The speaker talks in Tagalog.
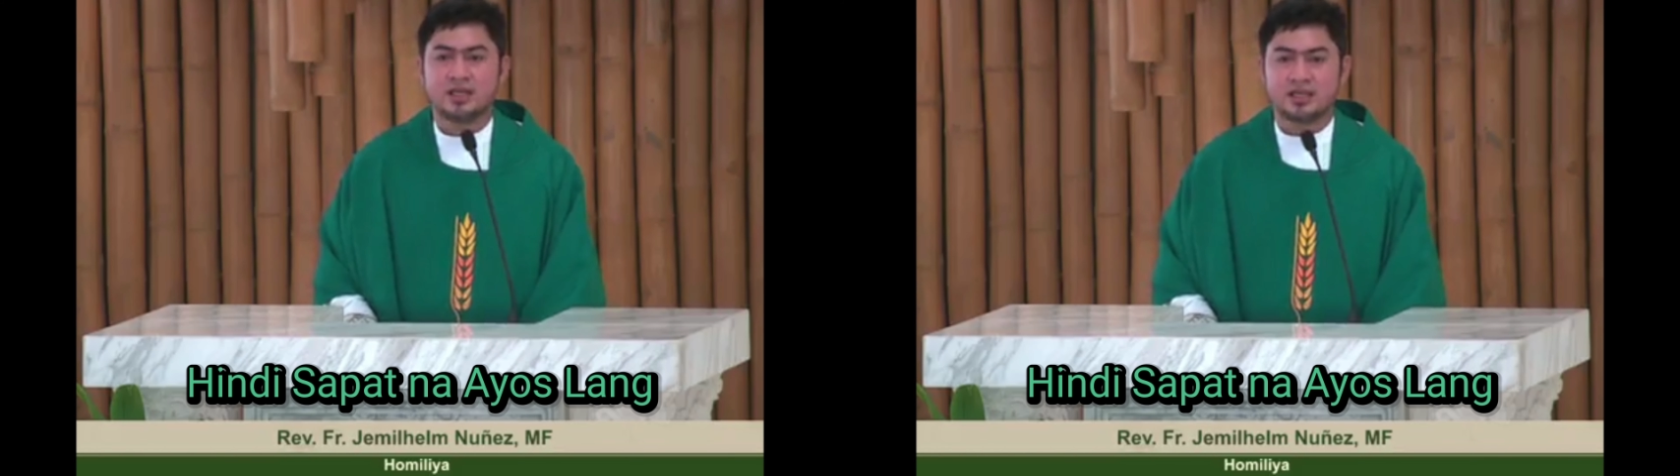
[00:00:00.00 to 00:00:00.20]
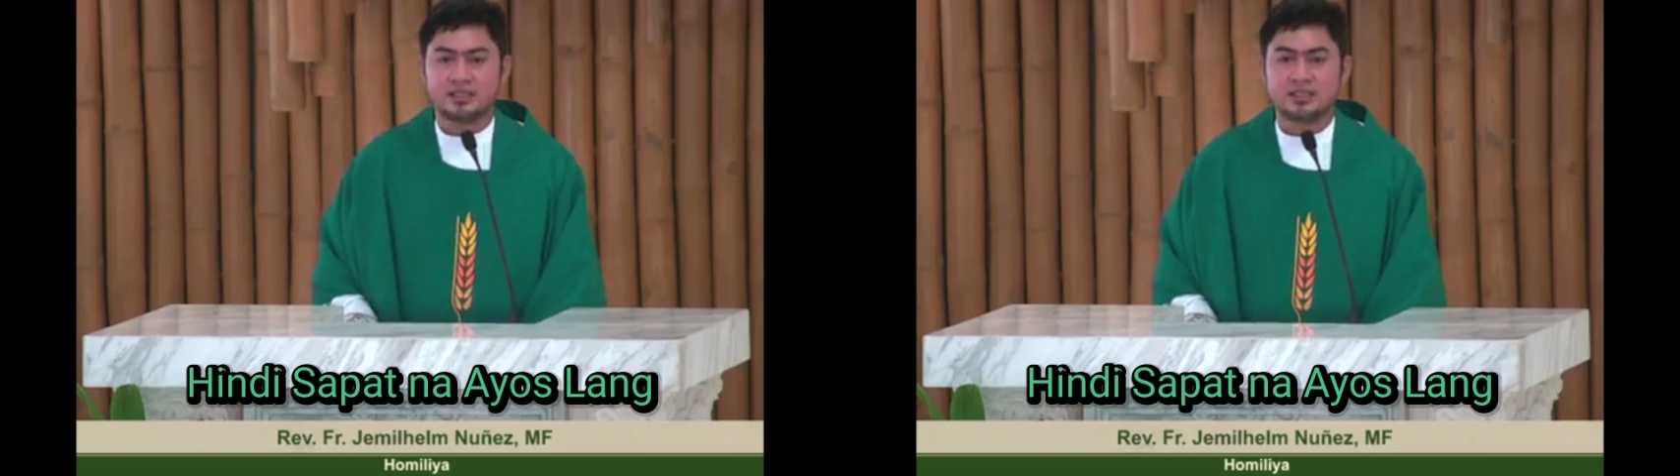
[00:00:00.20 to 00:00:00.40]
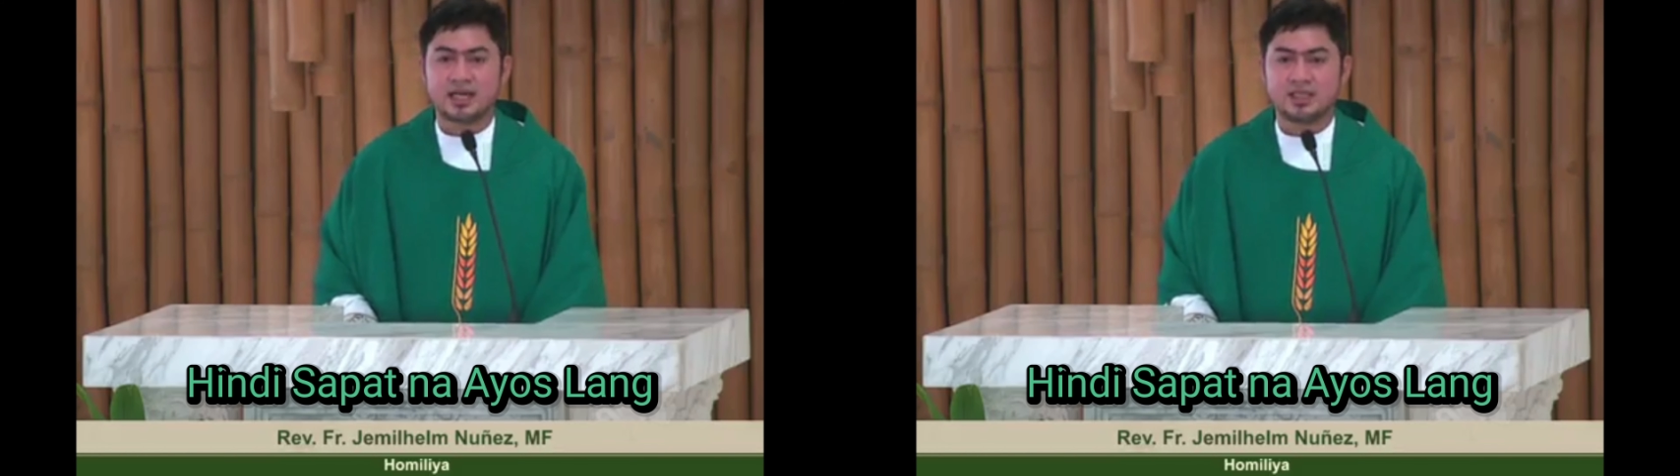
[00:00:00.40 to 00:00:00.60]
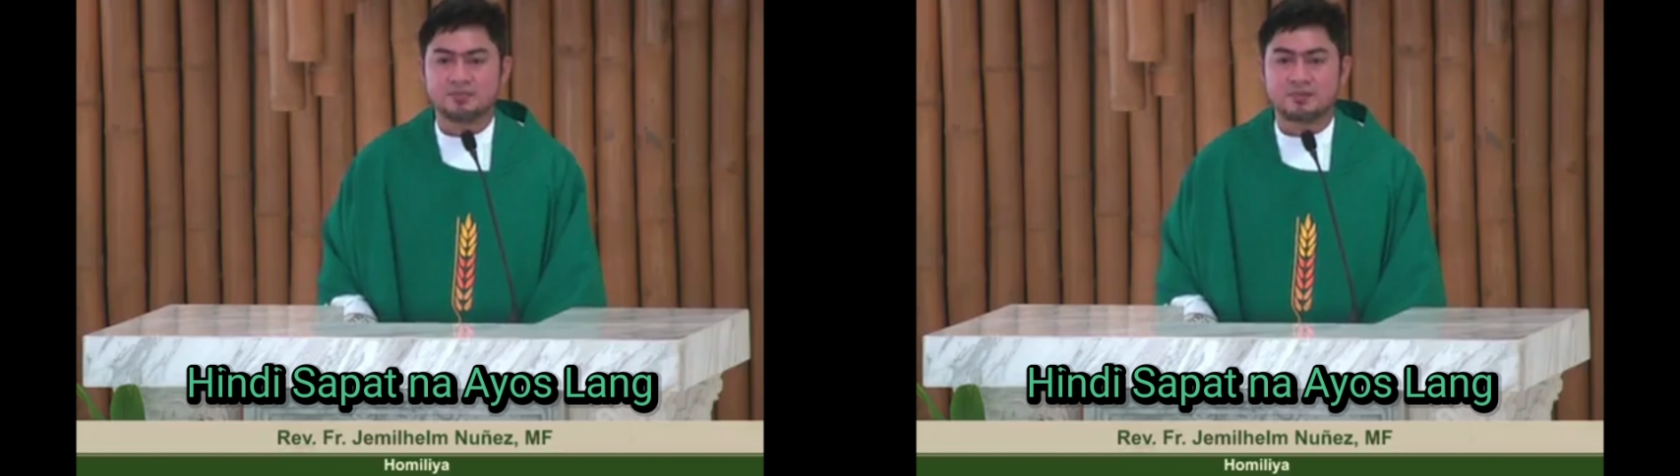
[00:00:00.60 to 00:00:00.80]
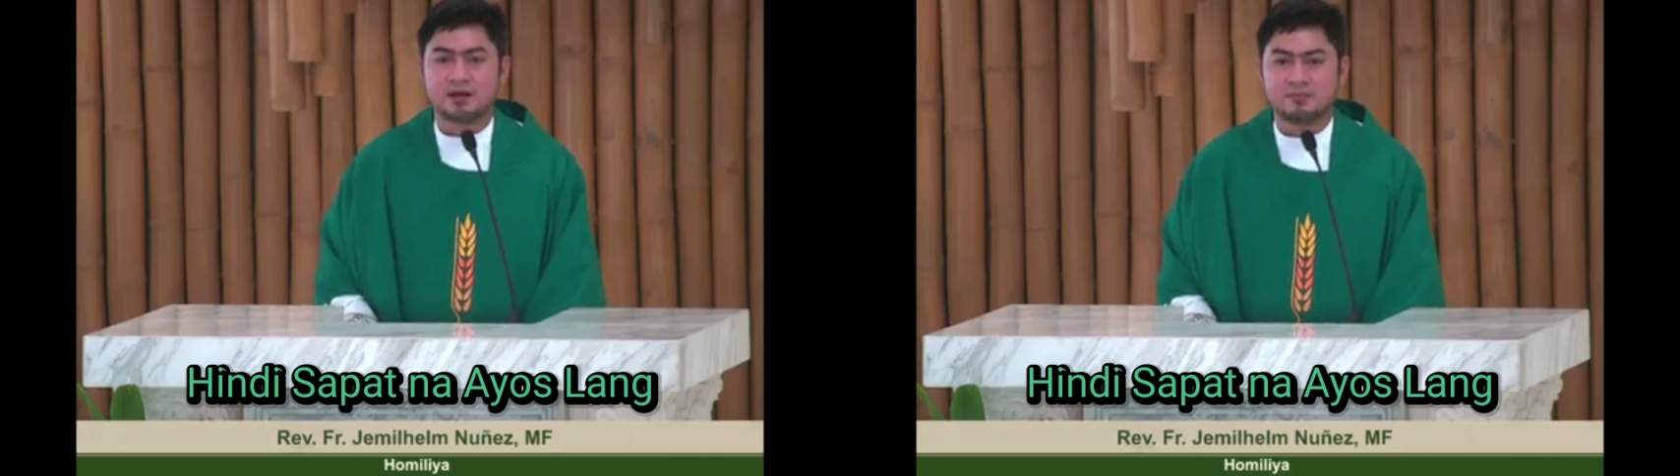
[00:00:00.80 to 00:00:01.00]
hindi tayo
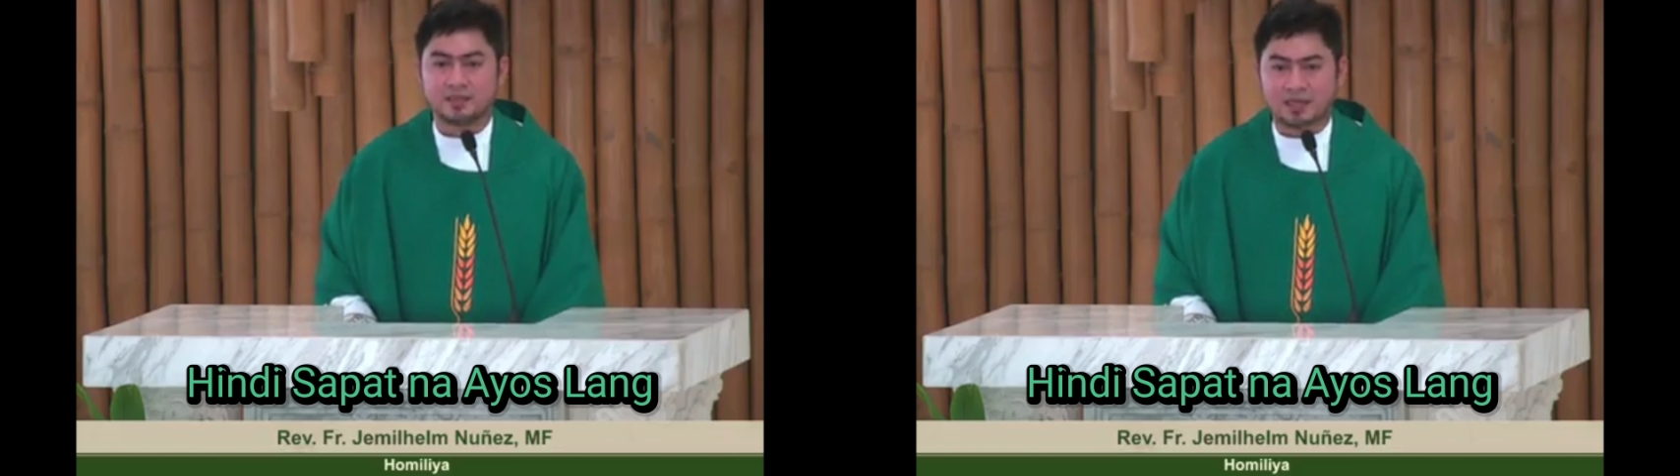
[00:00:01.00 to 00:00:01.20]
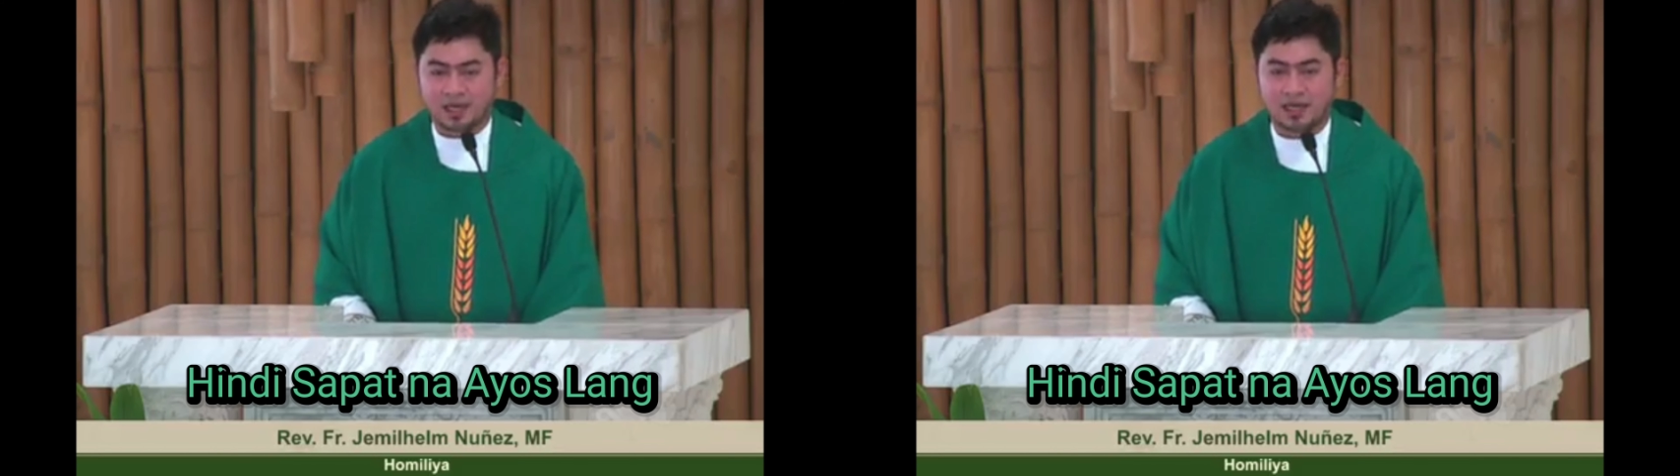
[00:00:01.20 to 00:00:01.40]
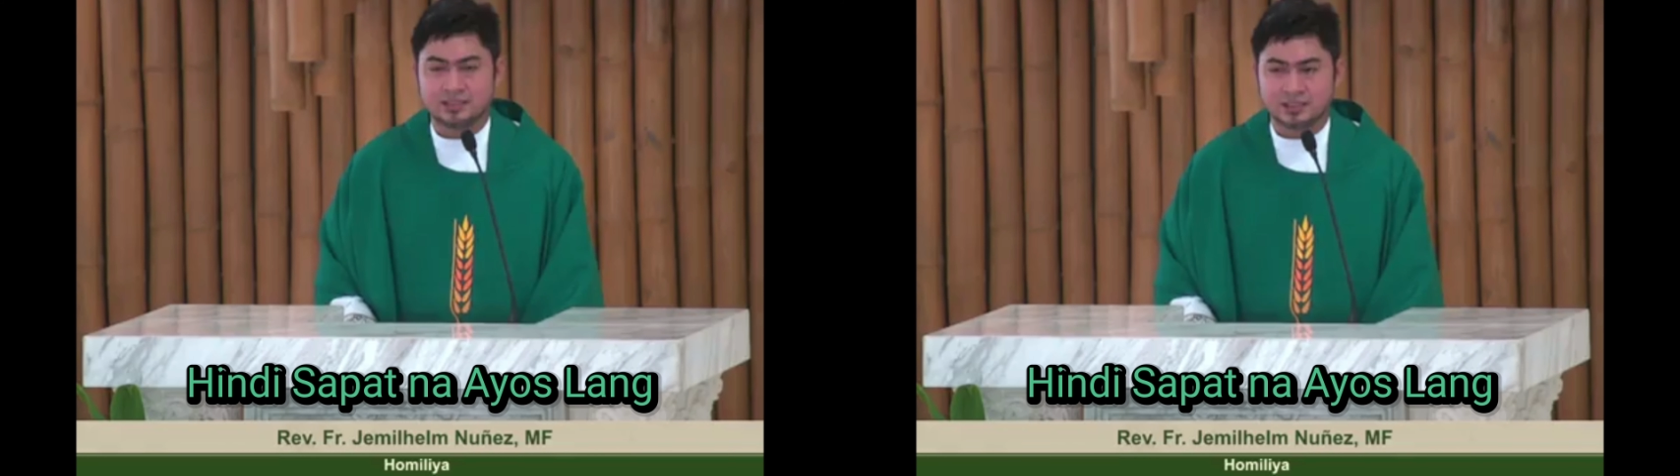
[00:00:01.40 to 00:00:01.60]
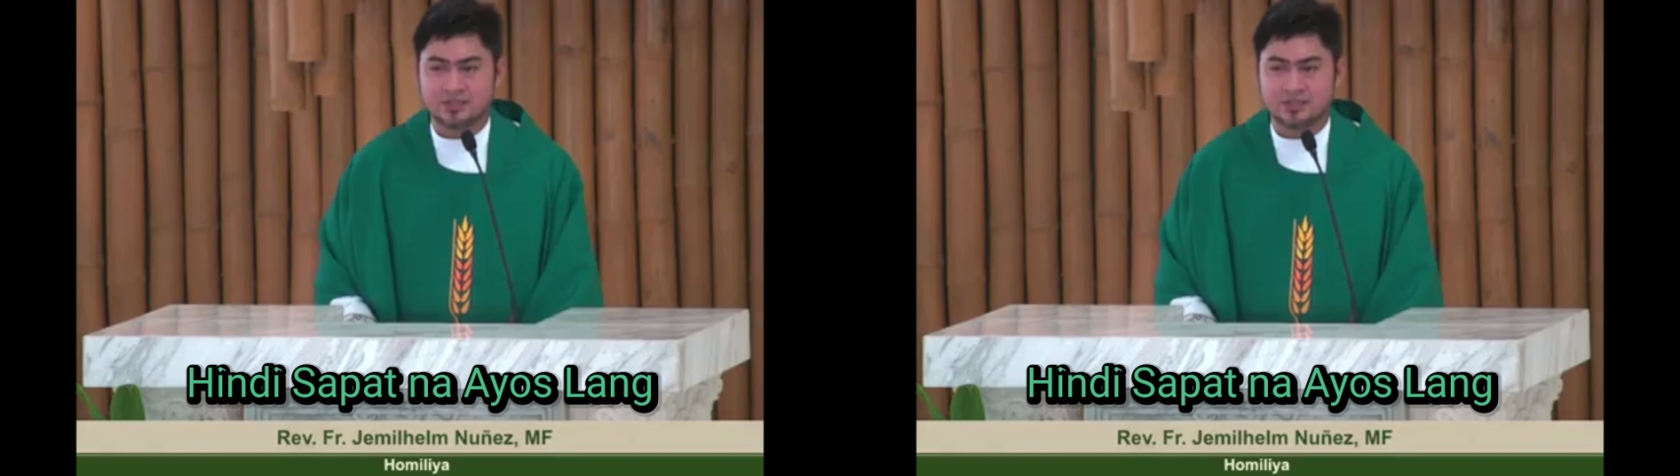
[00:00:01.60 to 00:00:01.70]
pababayaan ng